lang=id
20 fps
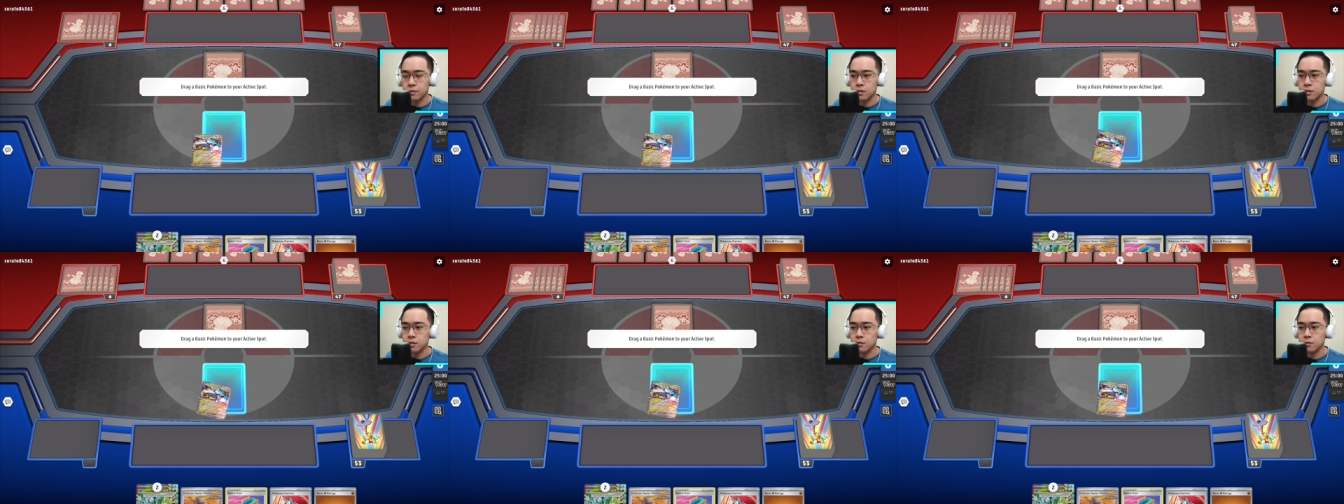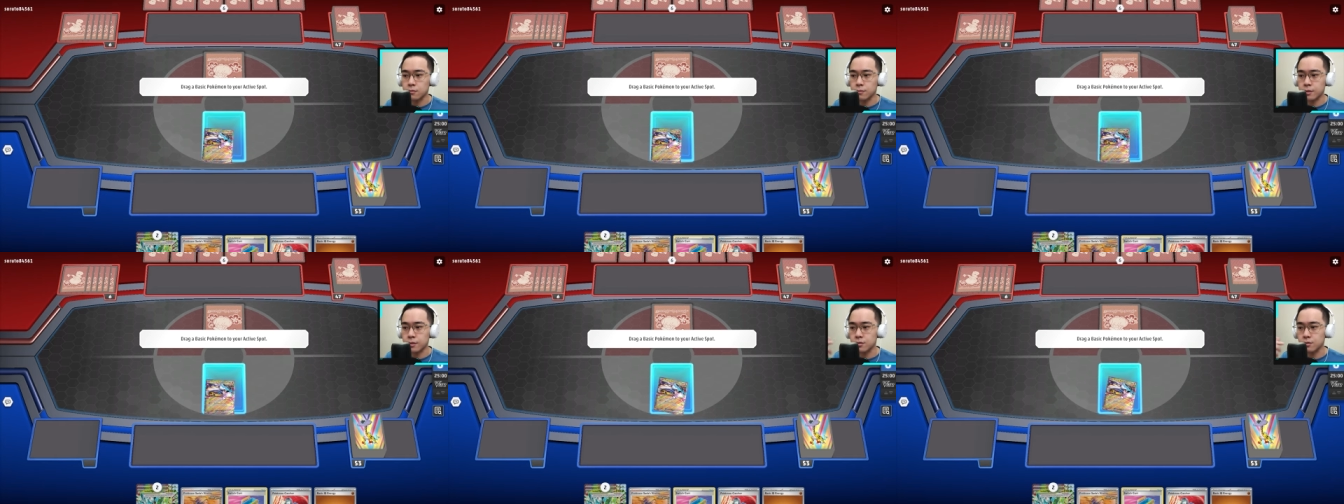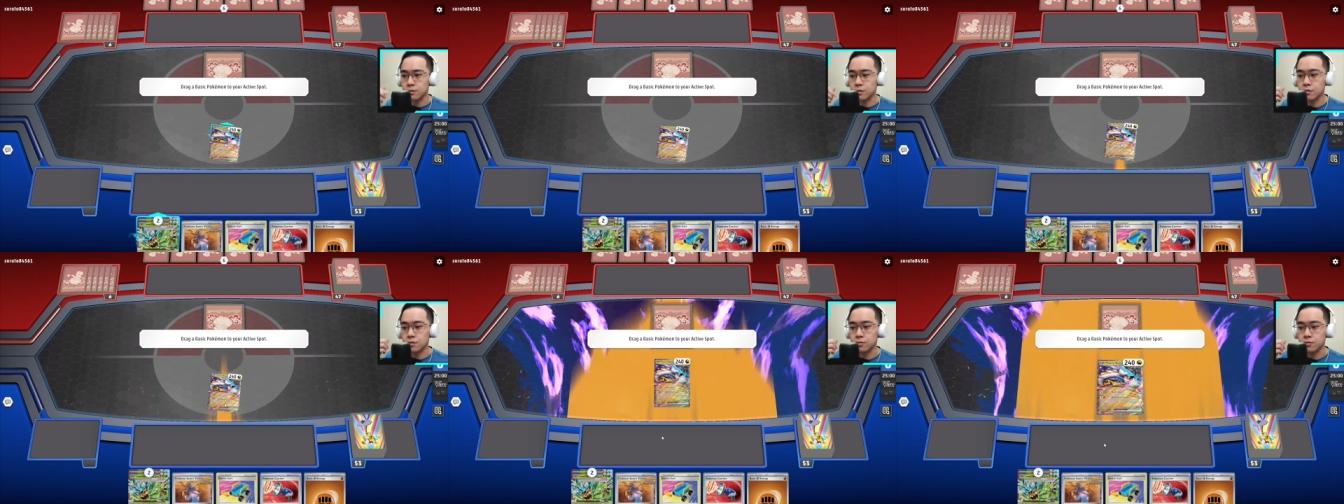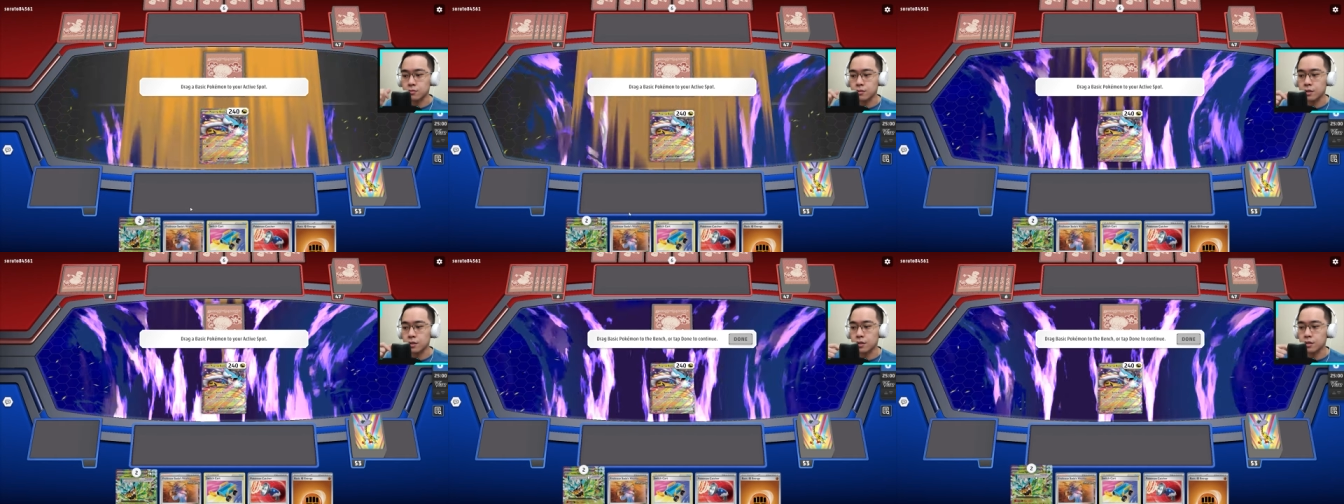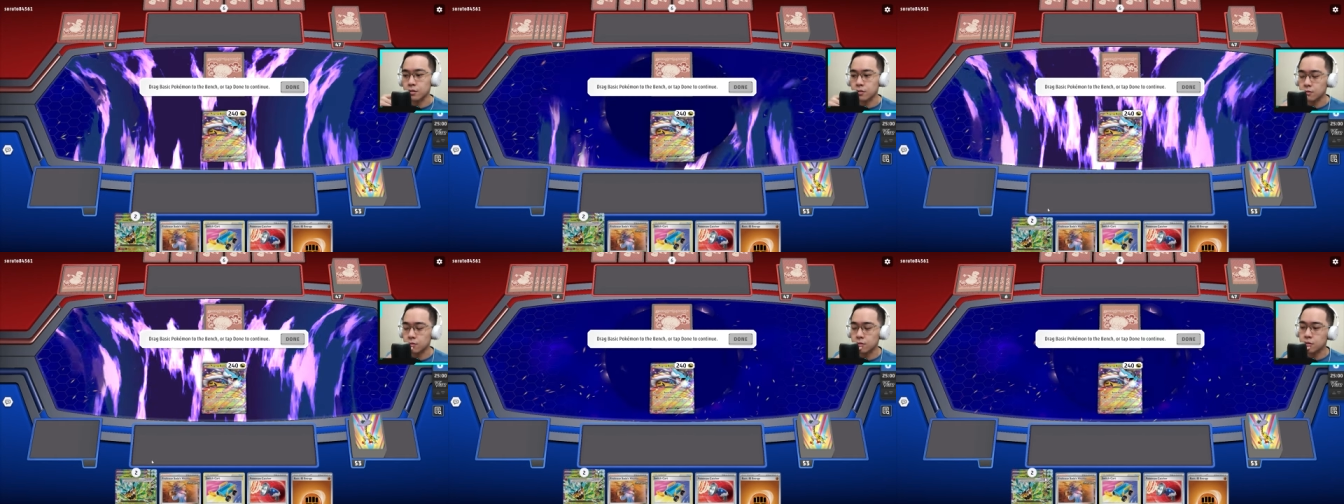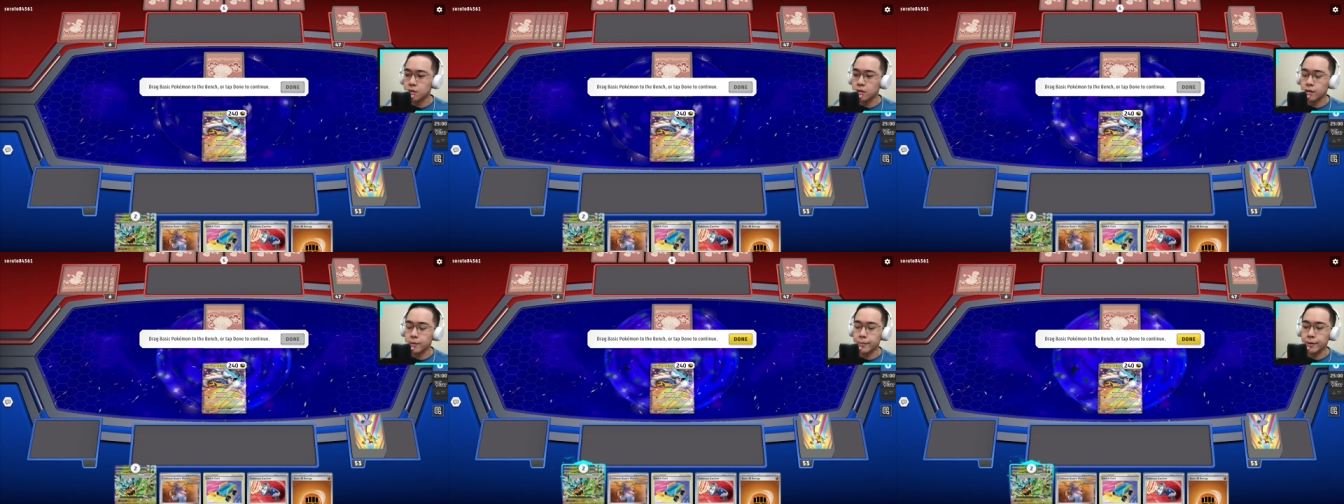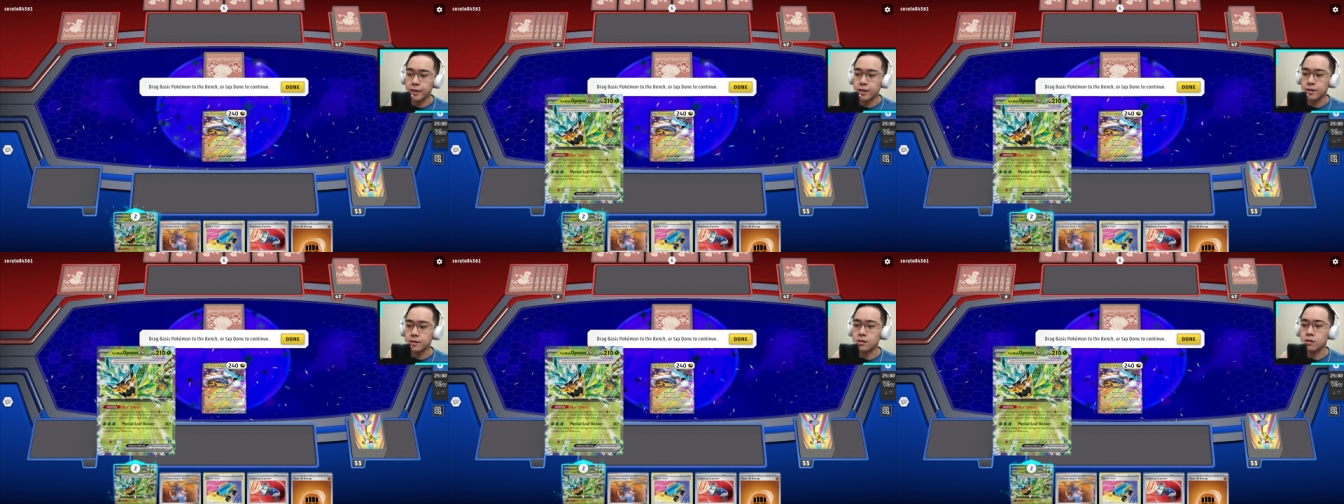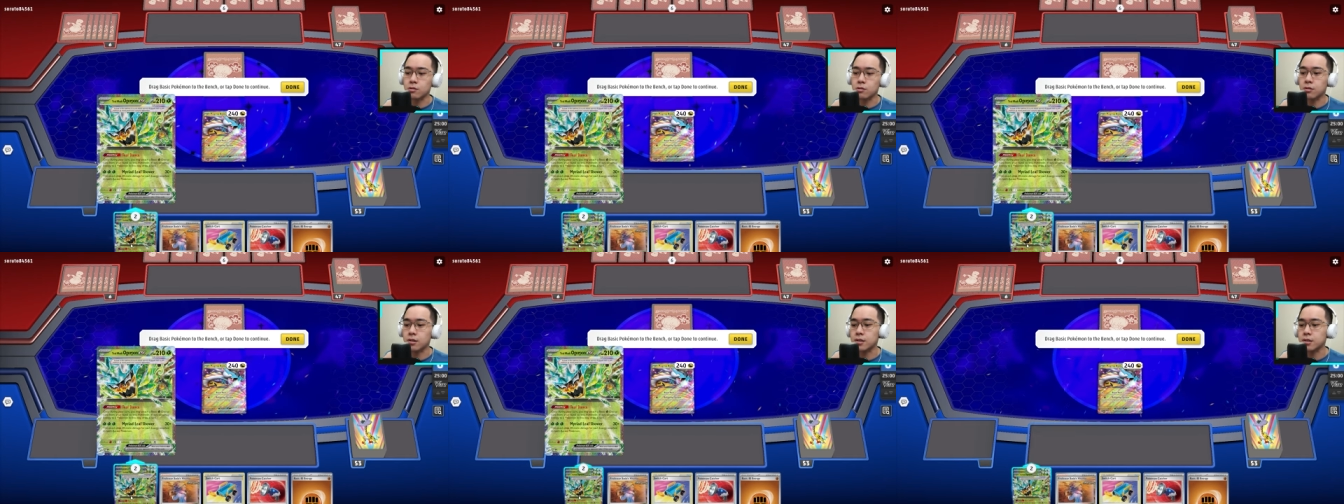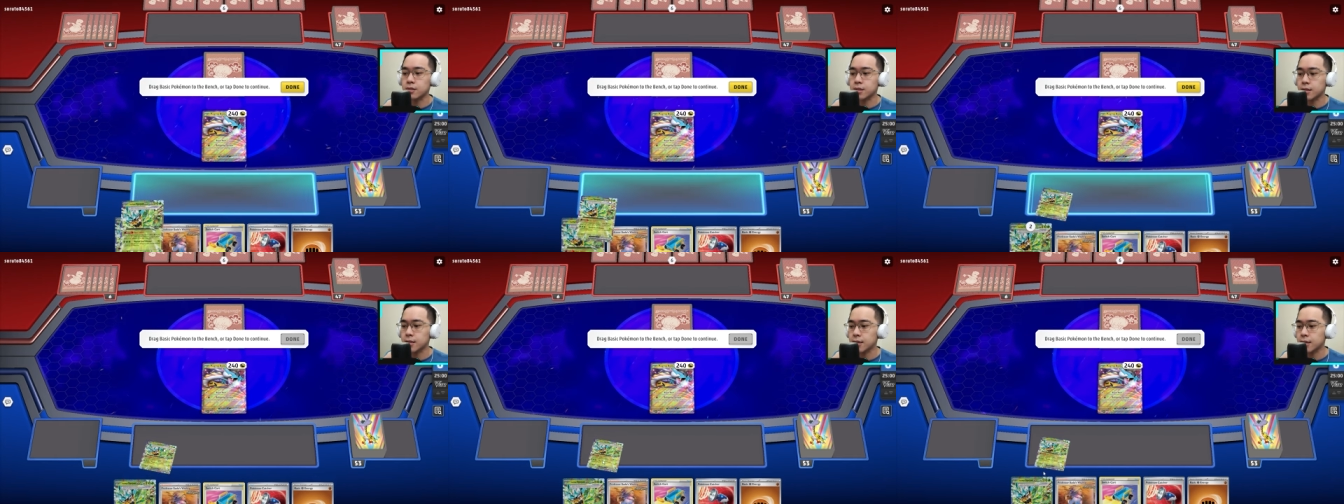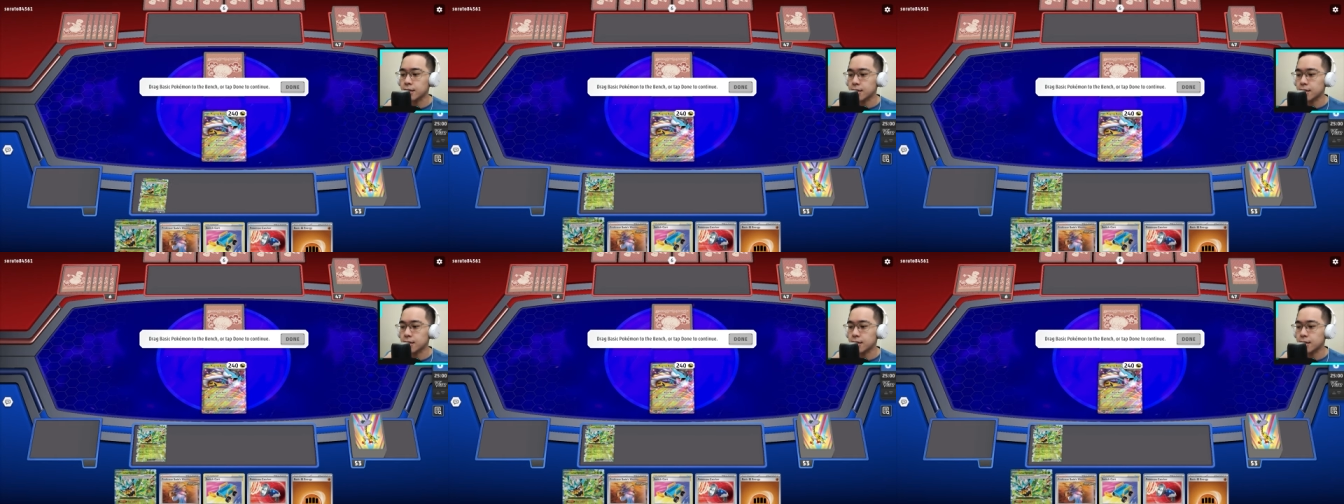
bisa untuk maju kedua gitu di kebanyakan situasi